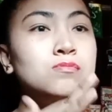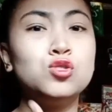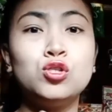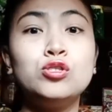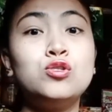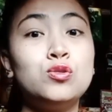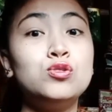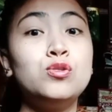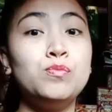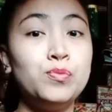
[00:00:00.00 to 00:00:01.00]

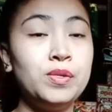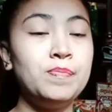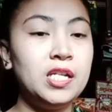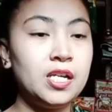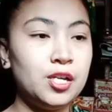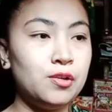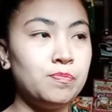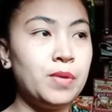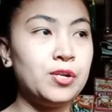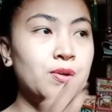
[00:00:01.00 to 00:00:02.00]
Sunod-sunod yung bumibili
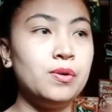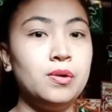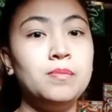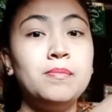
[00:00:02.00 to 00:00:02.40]
ngayon pero